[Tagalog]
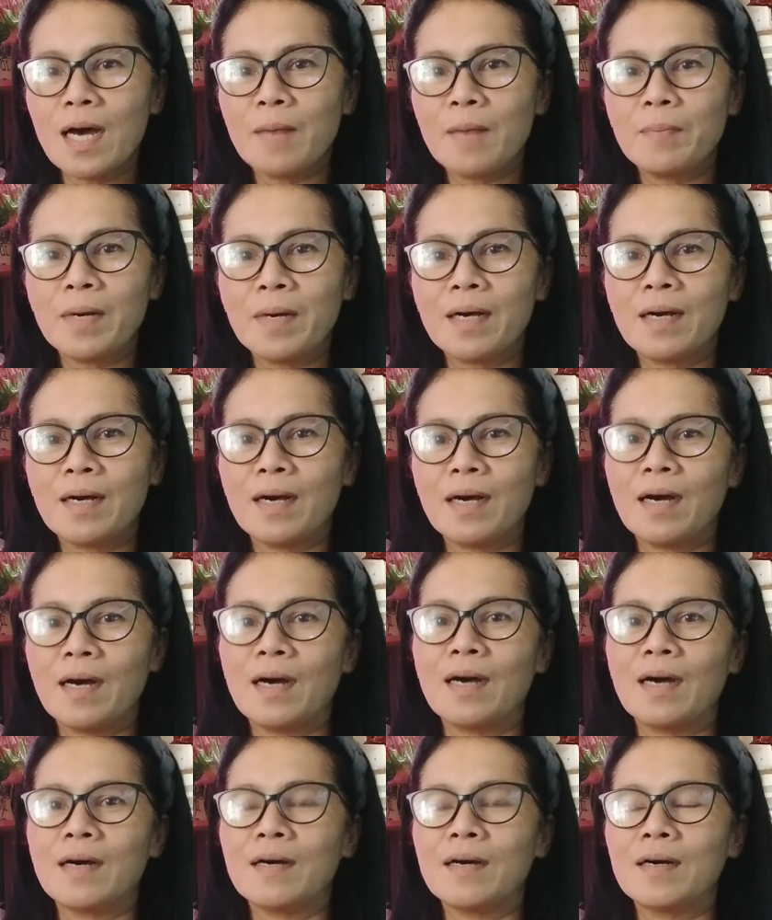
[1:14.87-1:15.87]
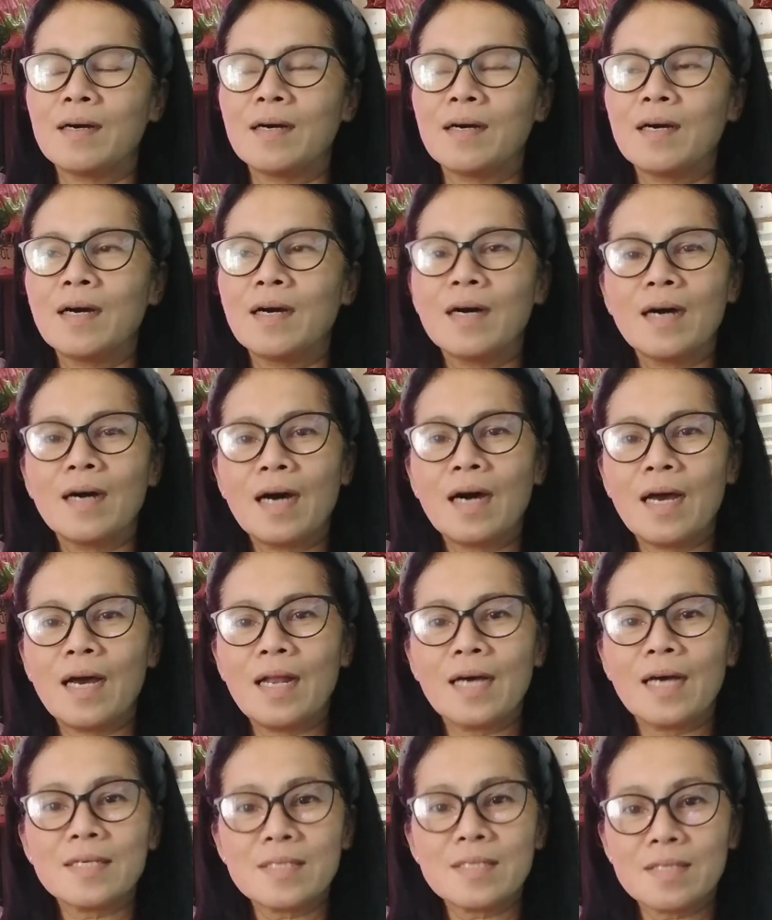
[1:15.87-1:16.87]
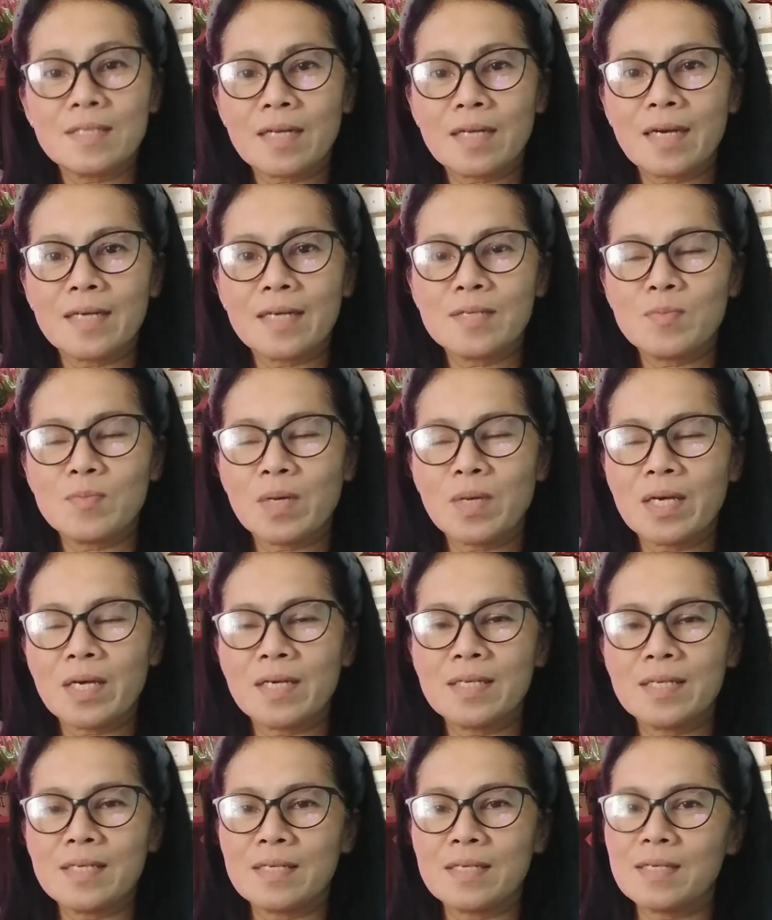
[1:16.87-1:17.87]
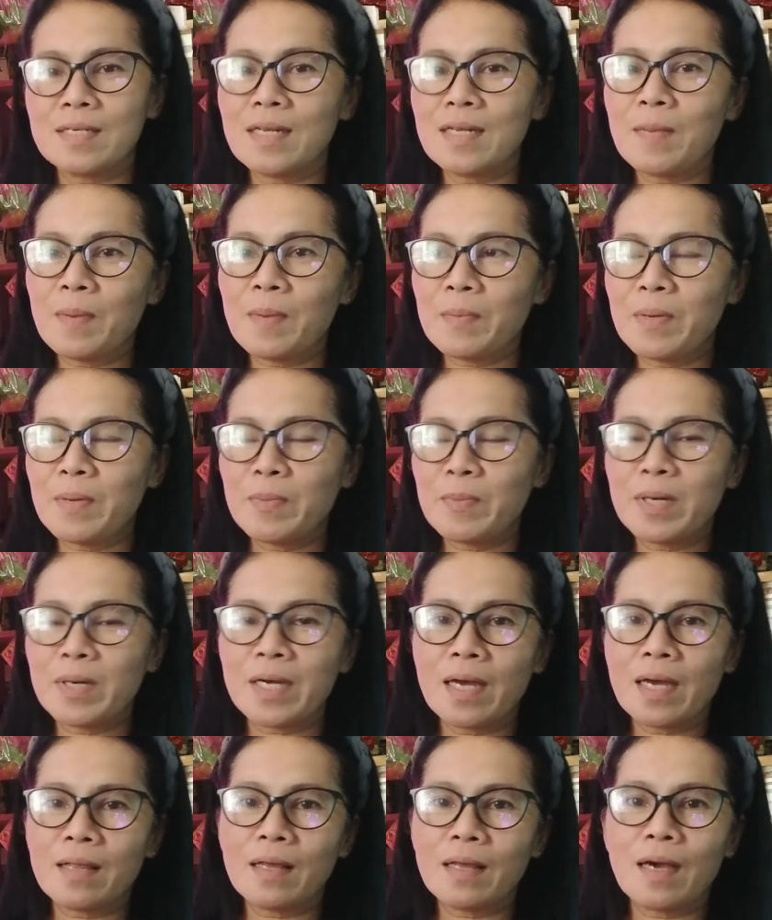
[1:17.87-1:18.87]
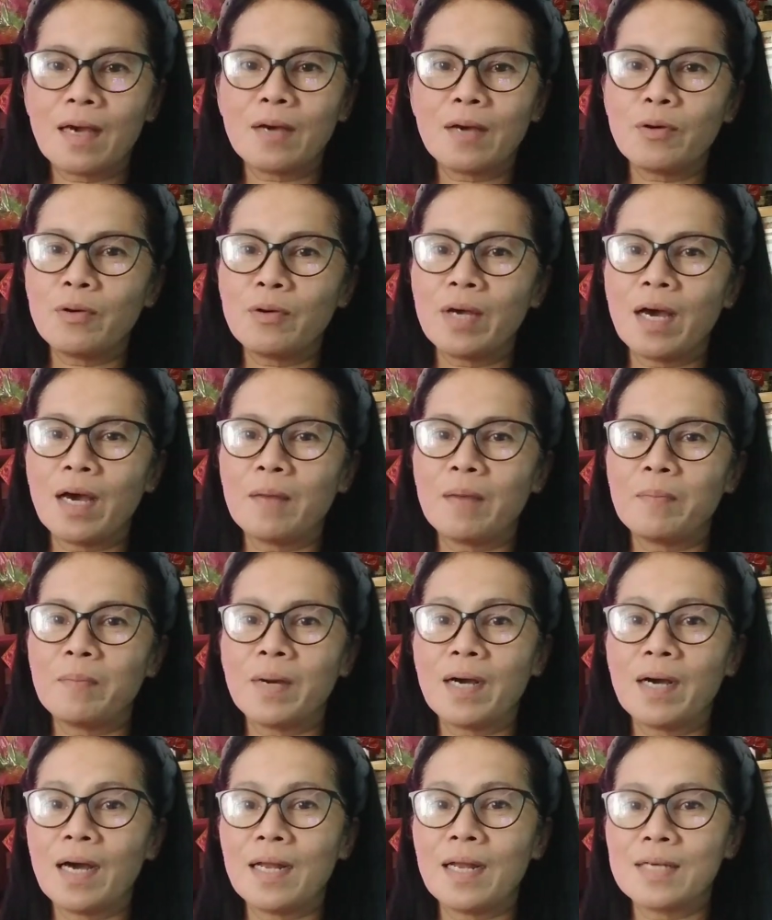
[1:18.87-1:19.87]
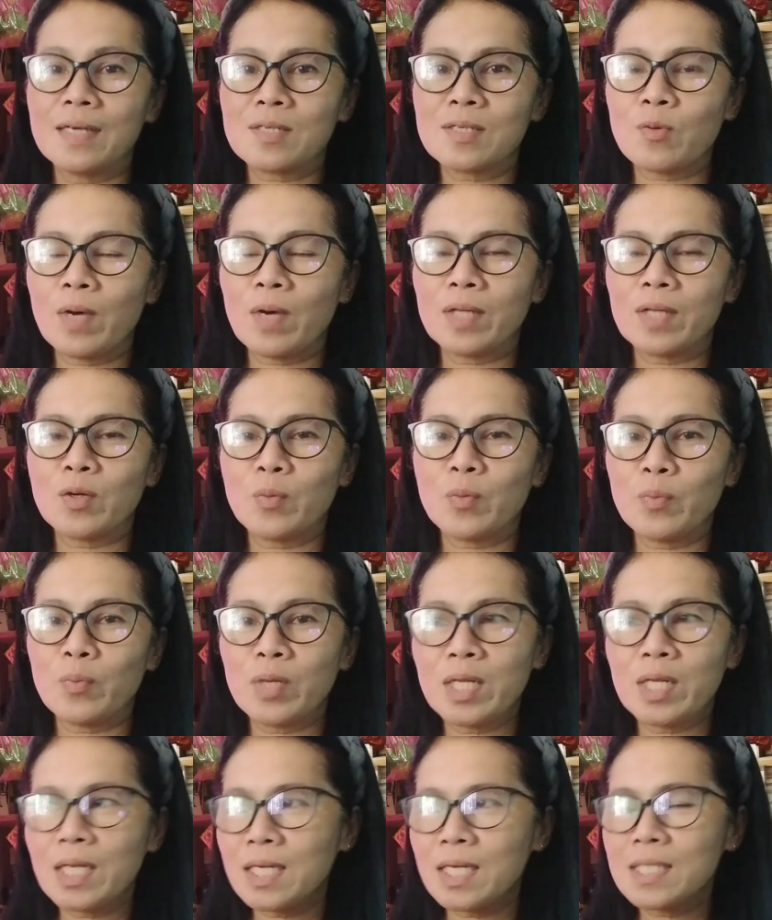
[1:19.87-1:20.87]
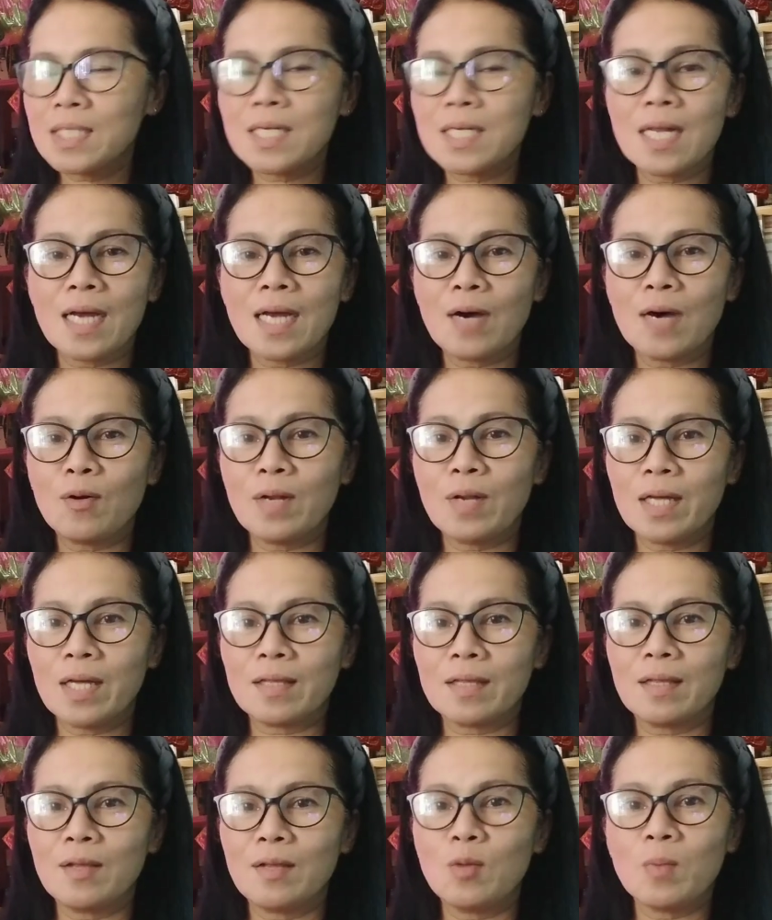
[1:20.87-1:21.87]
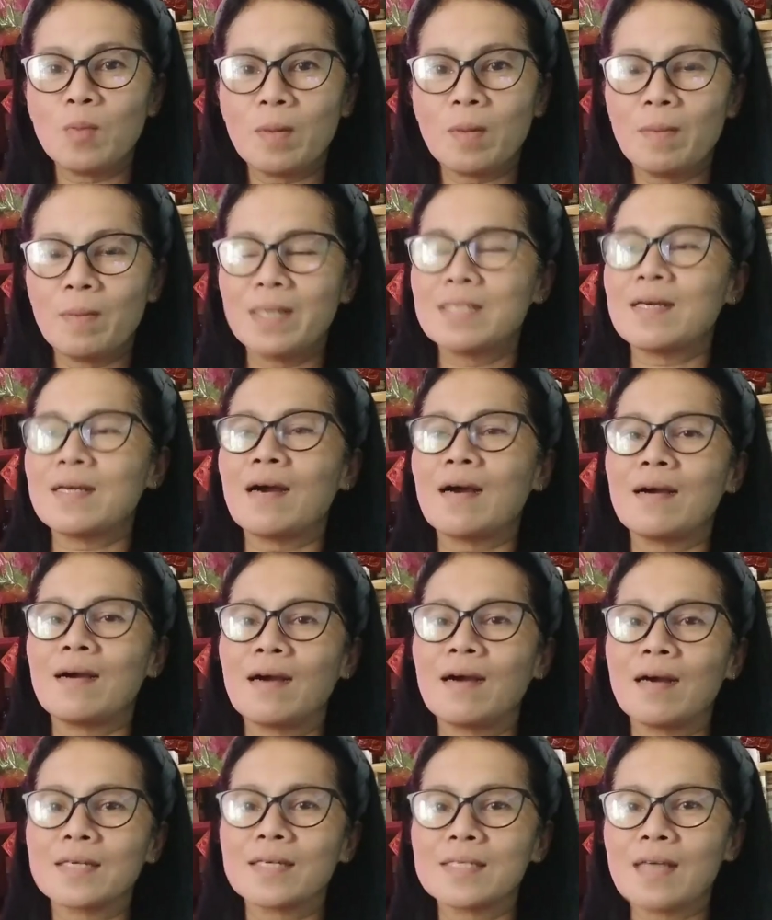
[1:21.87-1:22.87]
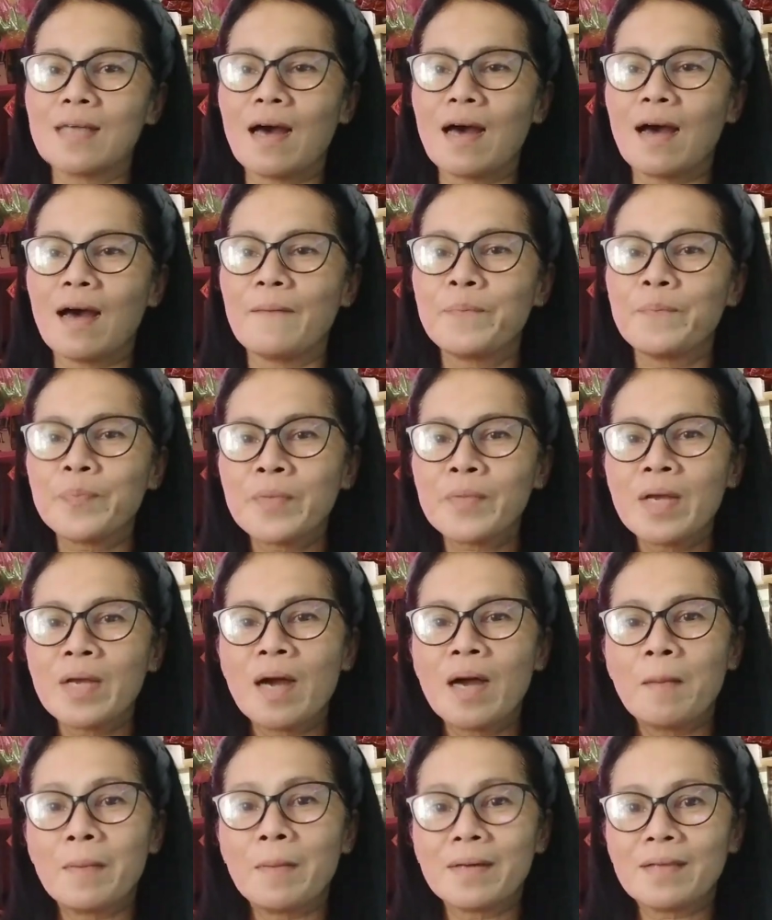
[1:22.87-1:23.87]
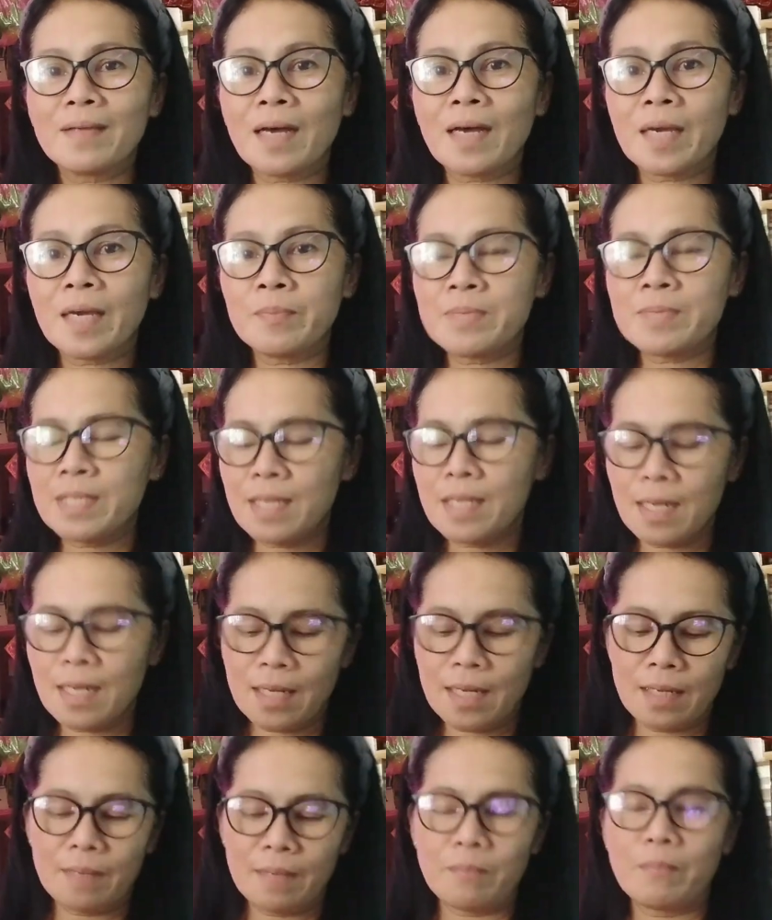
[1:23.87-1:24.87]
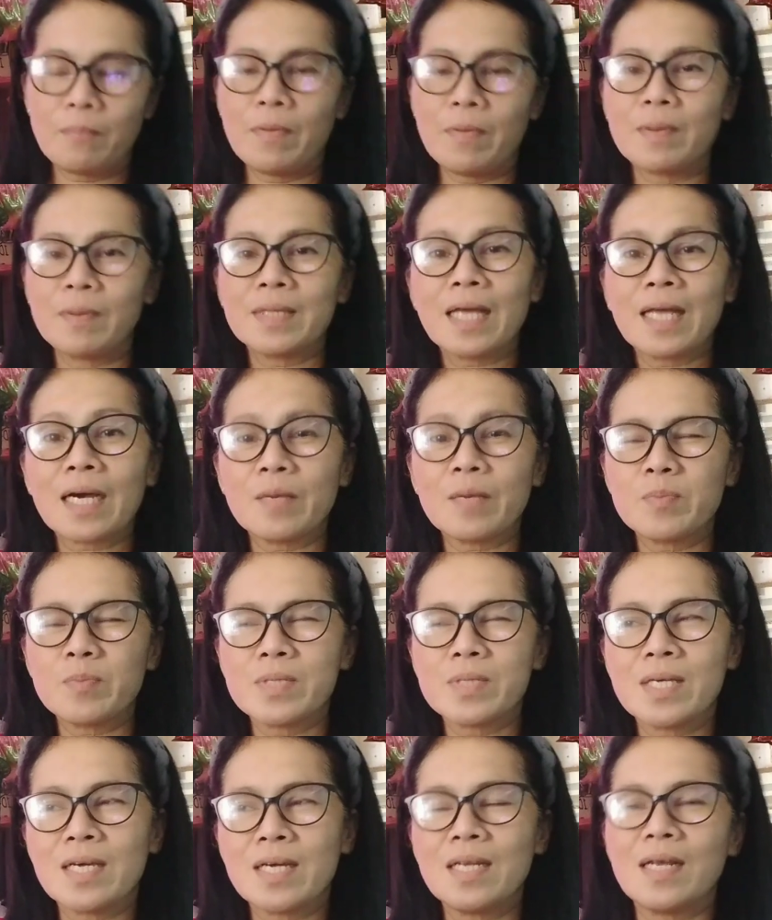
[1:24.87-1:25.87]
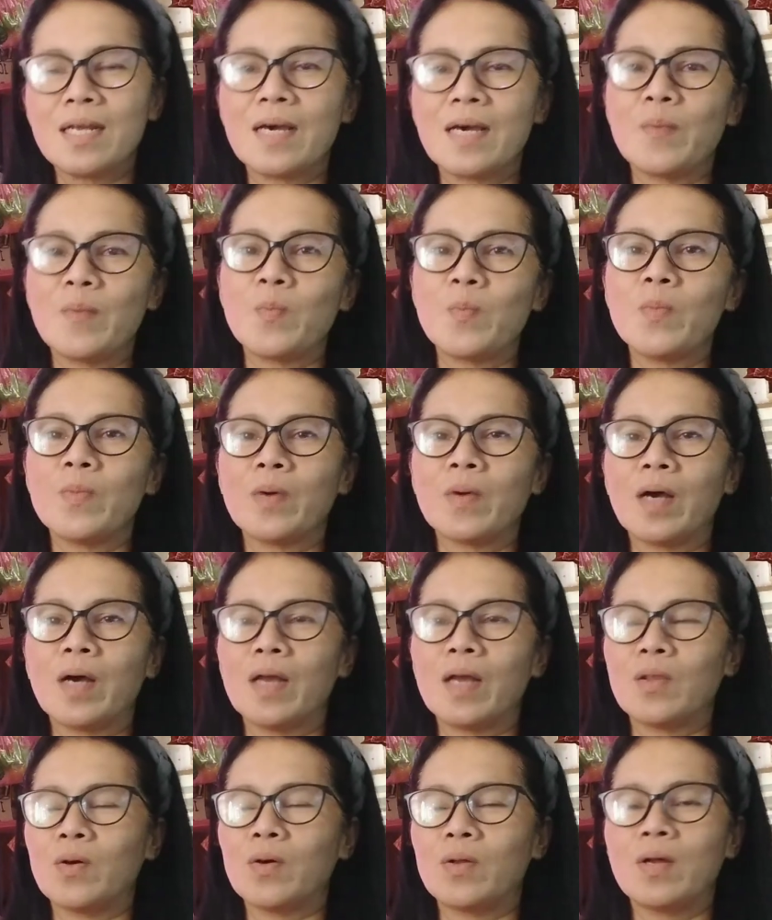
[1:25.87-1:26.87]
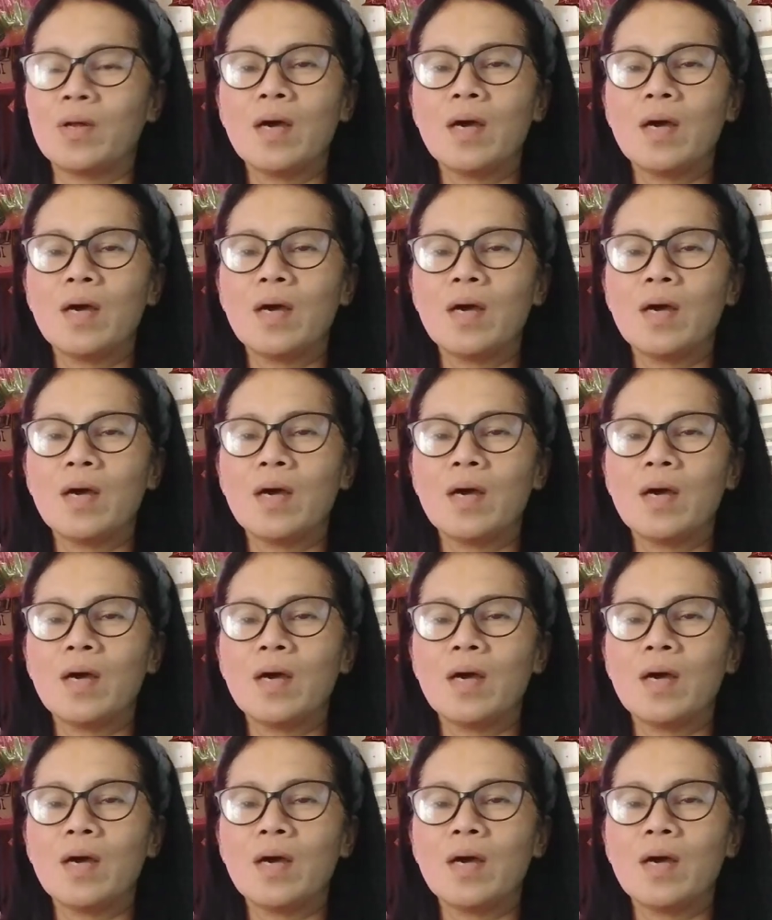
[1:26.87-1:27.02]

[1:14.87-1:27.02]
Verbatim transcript: Pagka alas 3, magigising sila, pamimeriendahin ko yan. Pagka alas 4, pwede na sila ulit lumabas hanggang sa magtakip silin. Takip silim, ganun.